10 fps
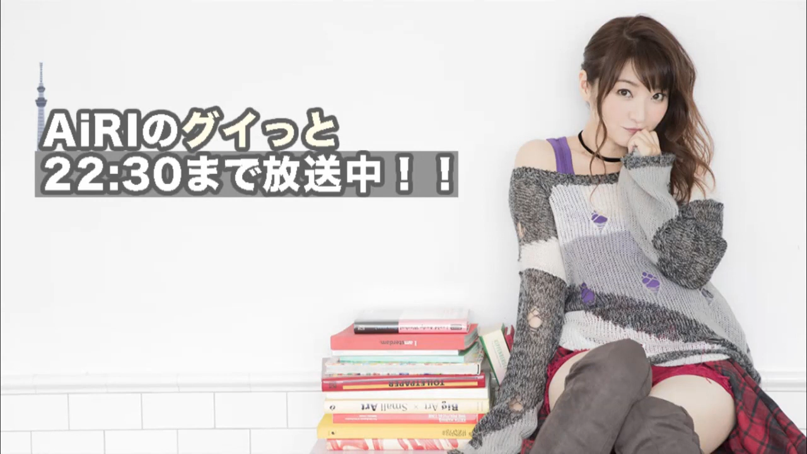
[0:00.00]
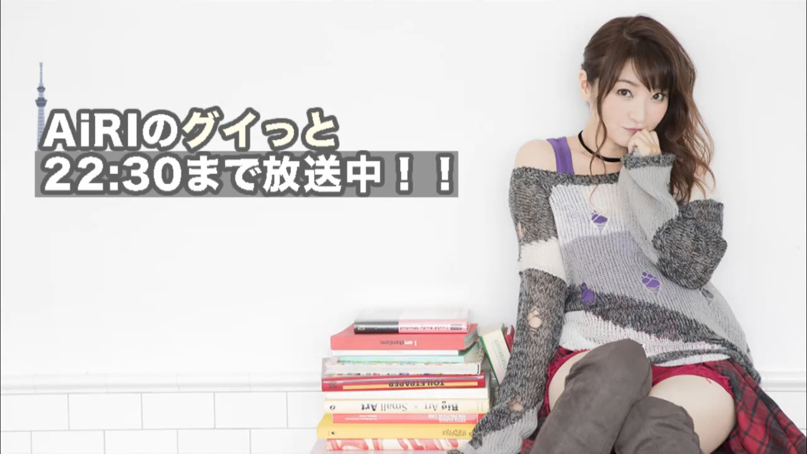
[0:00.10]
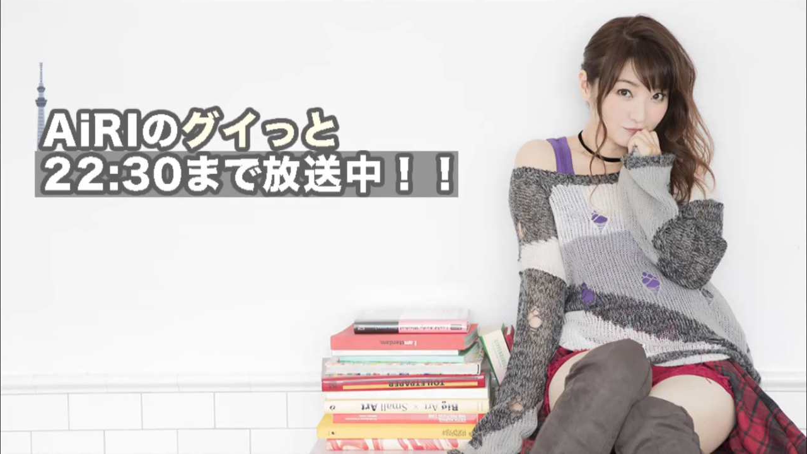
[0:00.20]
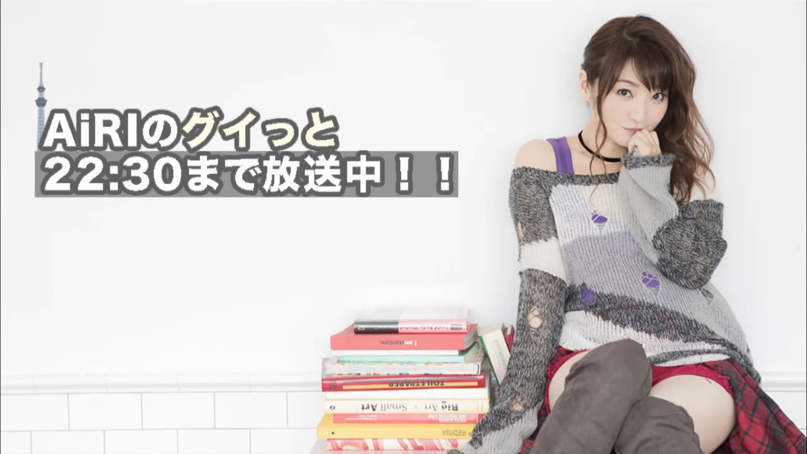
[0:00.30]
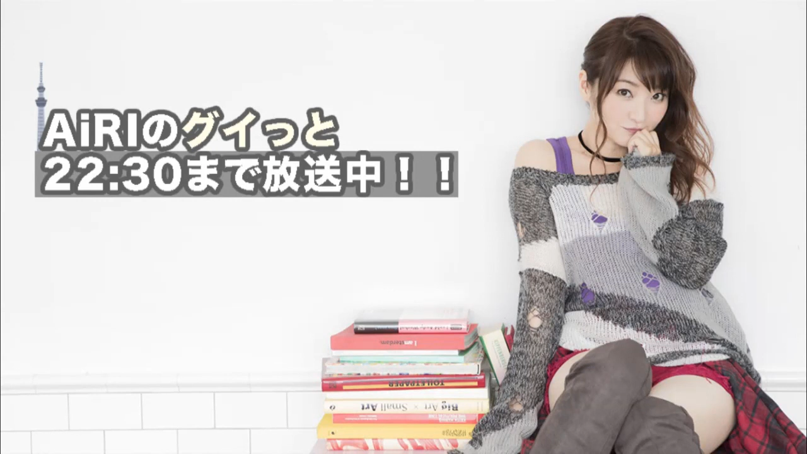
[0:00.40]
う
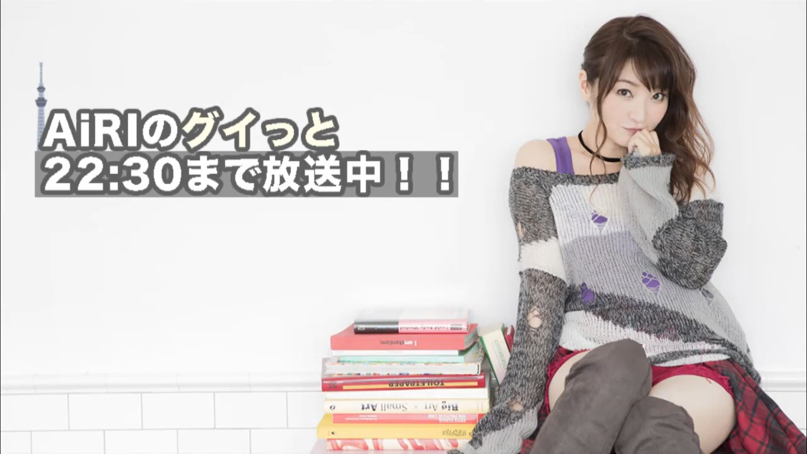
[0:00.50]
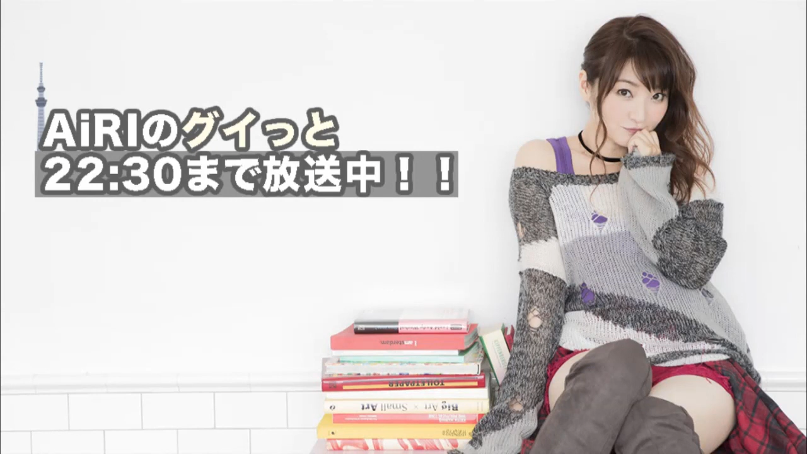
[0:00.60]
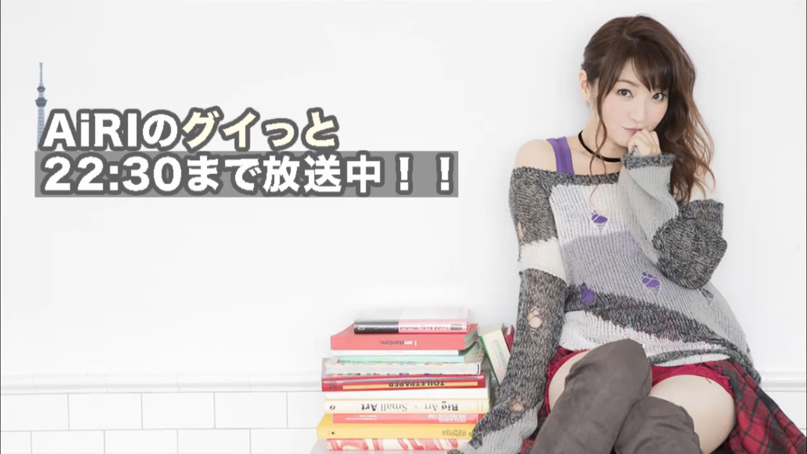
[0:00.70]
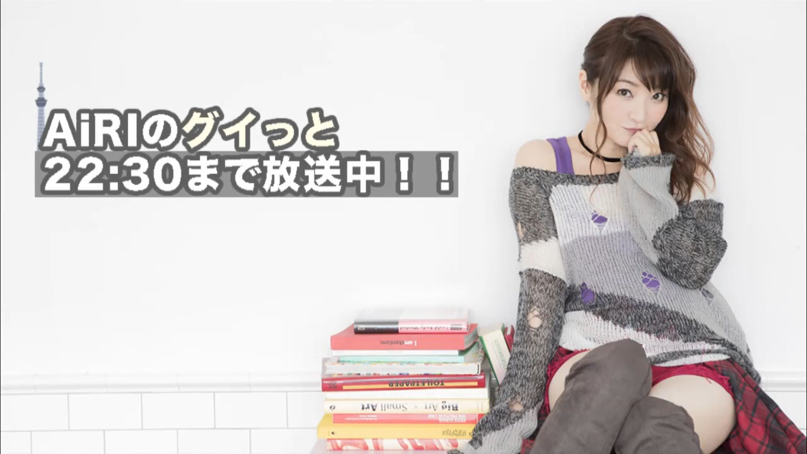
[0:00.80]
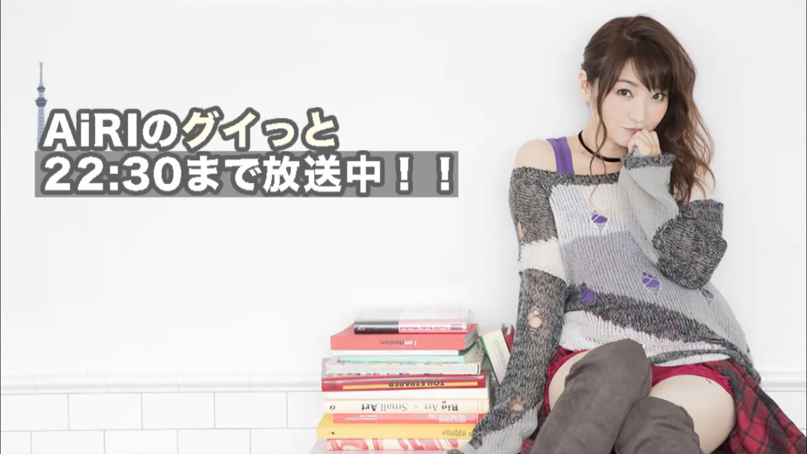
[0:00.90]
んうん、個
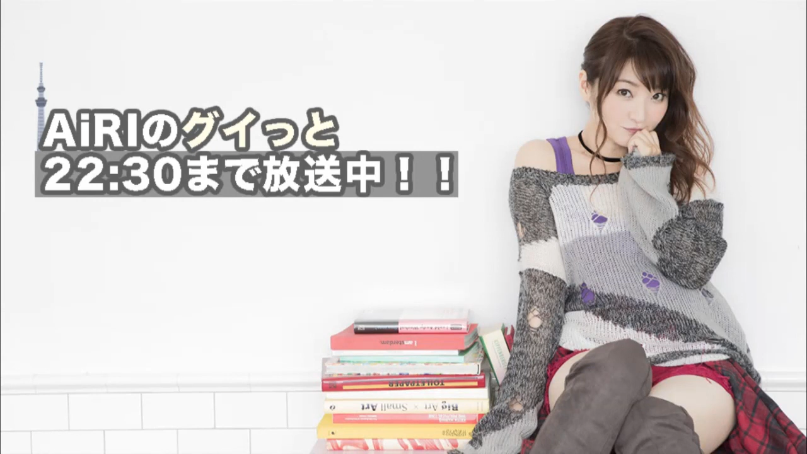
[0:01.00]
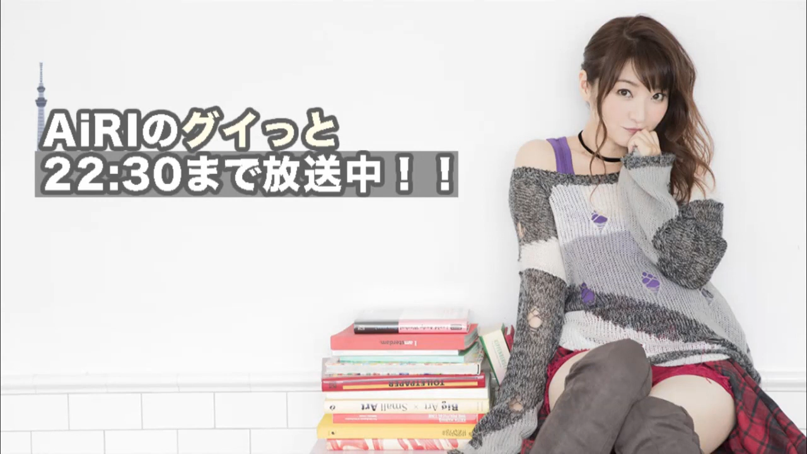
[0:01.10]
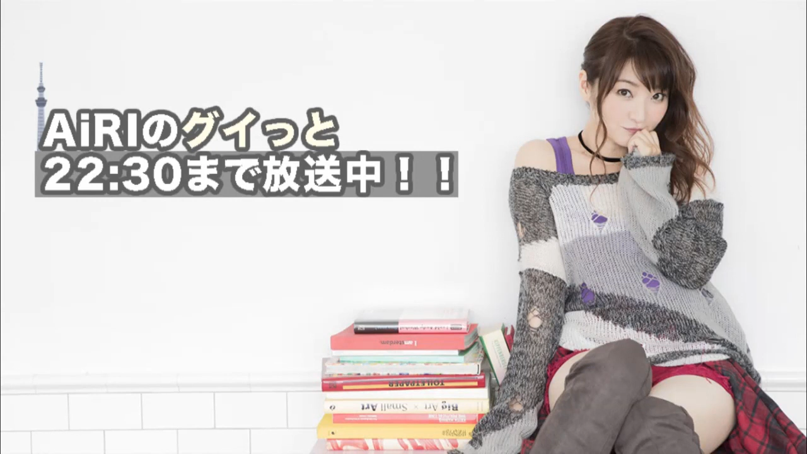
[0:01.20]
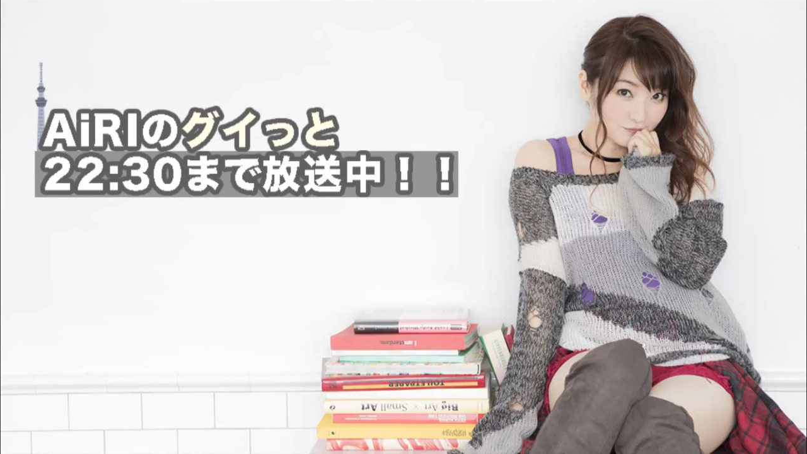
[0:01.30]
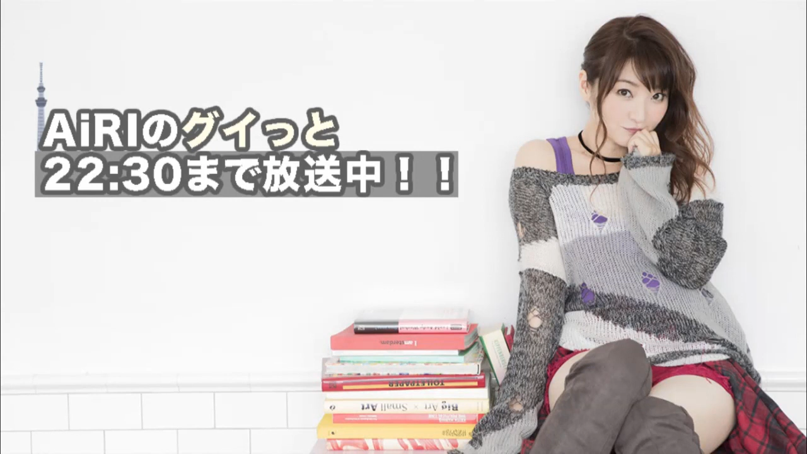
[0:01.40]
とか八
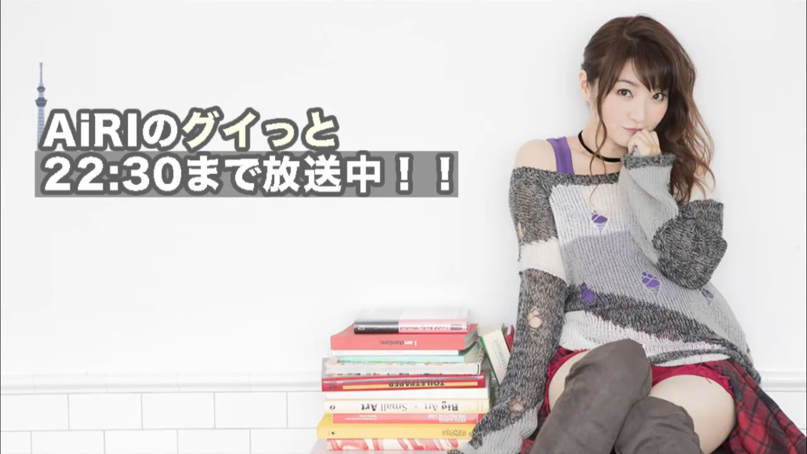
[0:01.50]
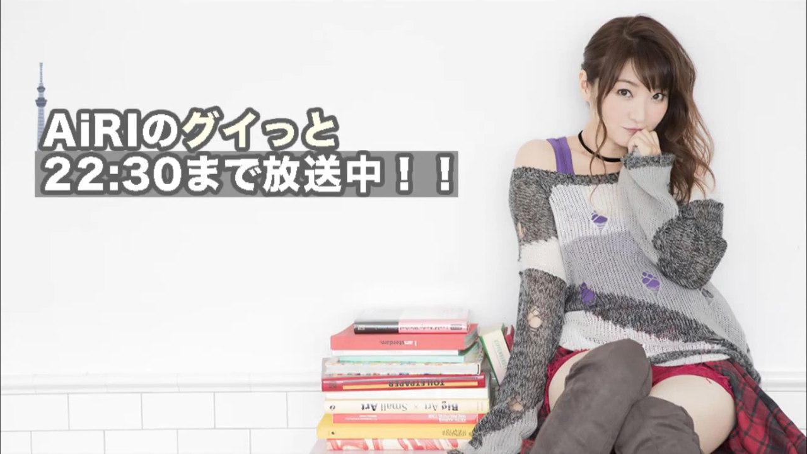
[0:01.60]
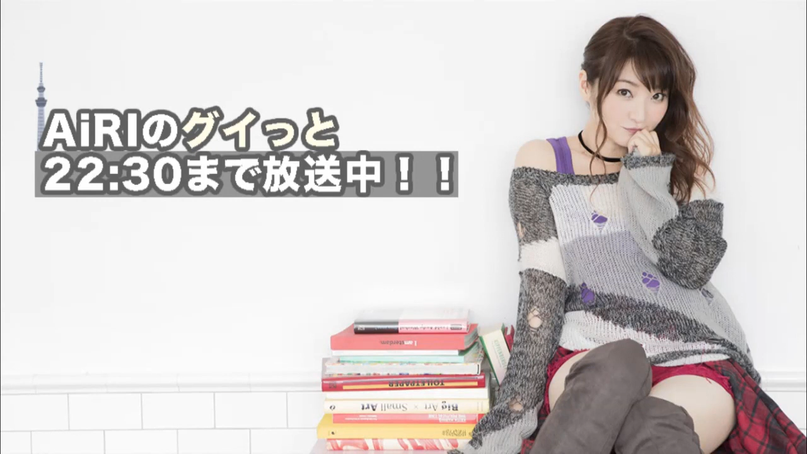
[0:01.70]
個ぐらい、